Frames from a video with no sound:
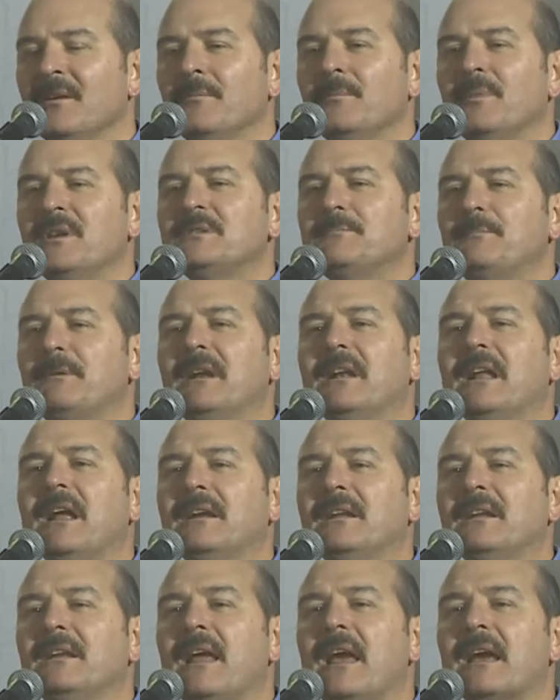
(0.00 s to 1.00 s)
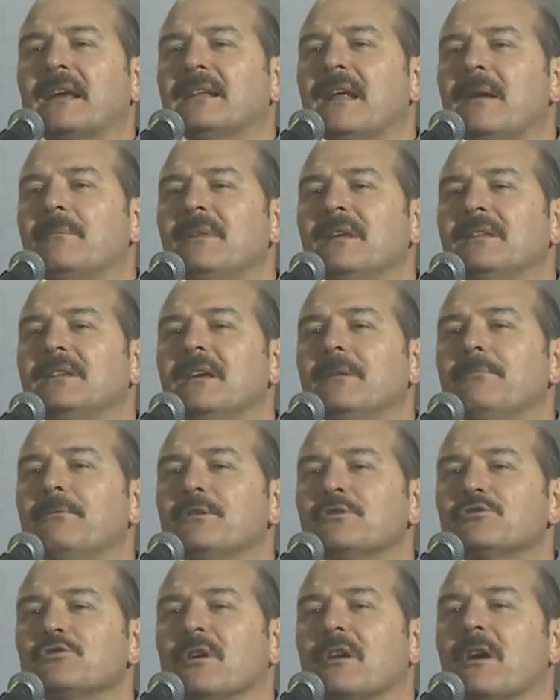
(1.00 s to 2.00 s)
Biz birilerinin eklemlediği
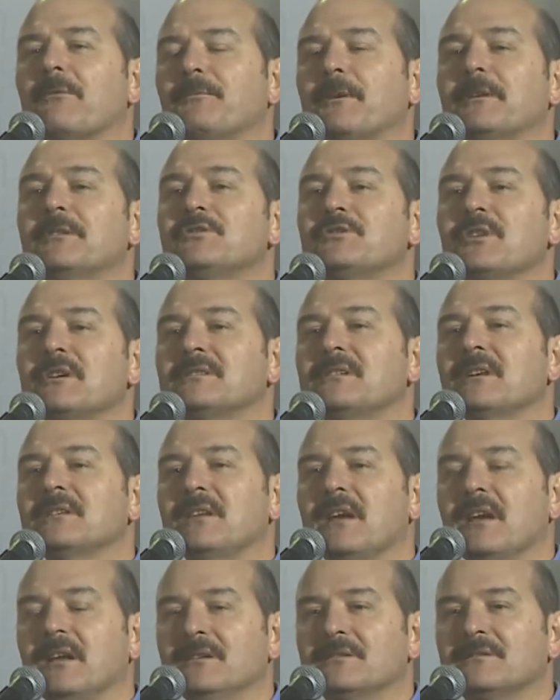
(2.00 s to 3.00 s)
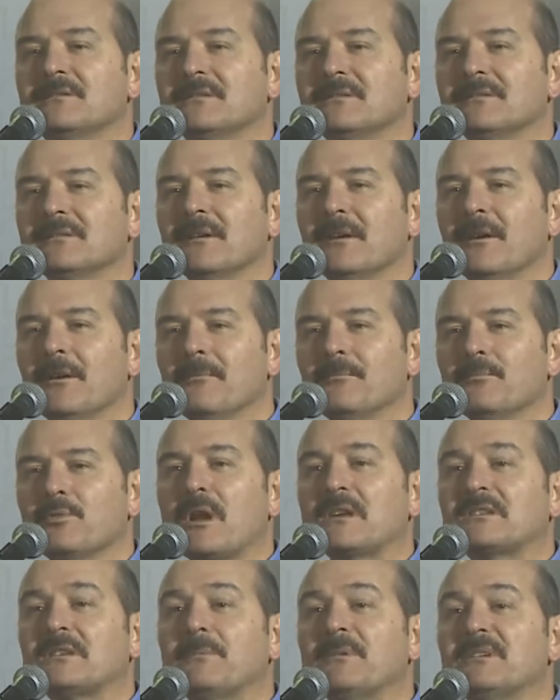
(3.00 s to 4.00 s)
bir coğrafyanın içerisinde değiliz.
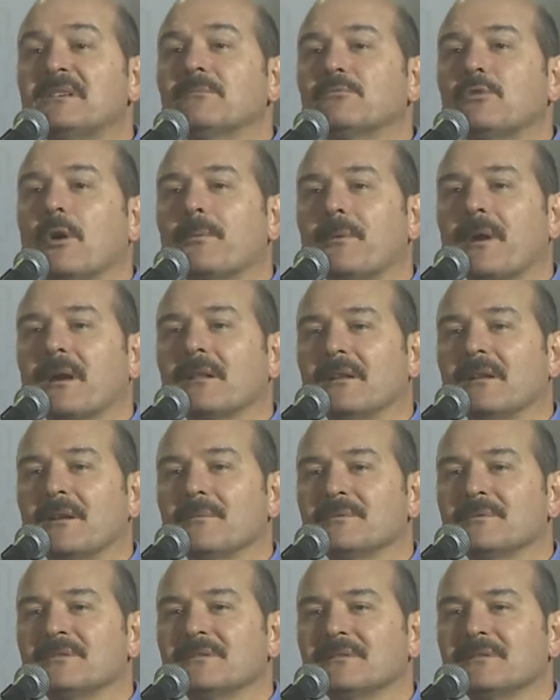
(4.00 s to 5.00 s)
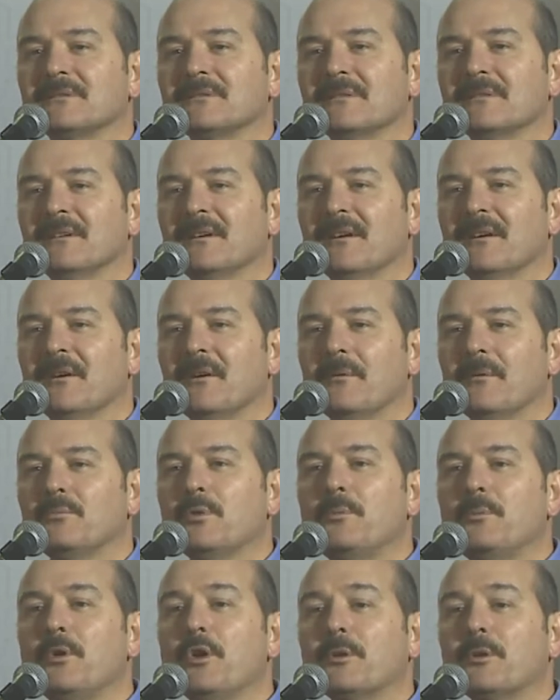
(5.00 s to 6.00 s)
Burası bizim topraklarımız.
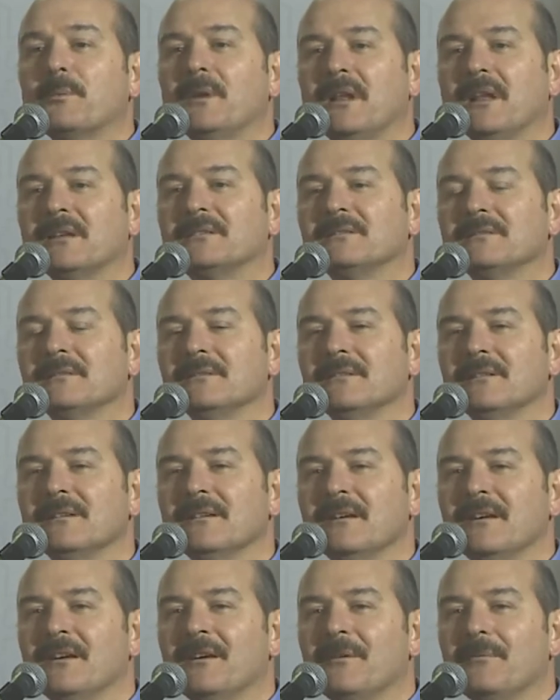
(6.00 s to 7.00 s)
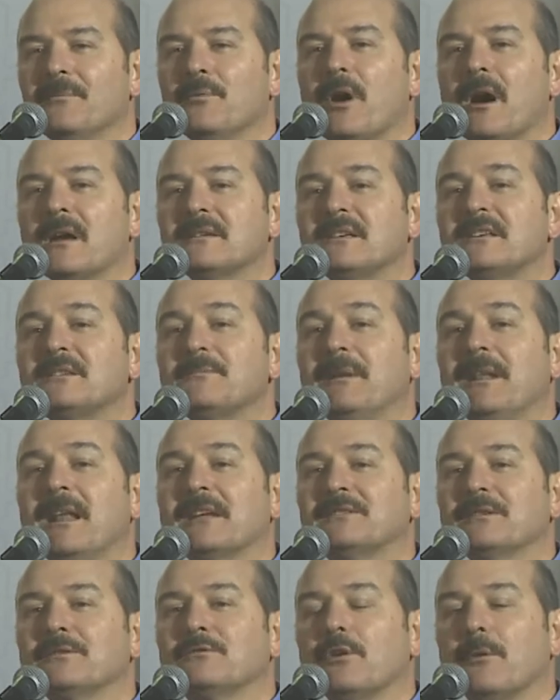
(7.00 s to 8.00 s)
Bu büyük milletin, bu aziz
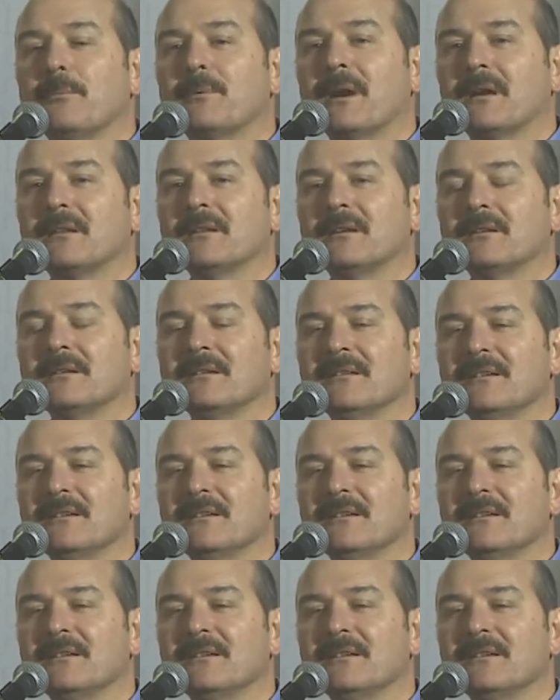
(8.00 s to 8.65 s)
milletin toprakları.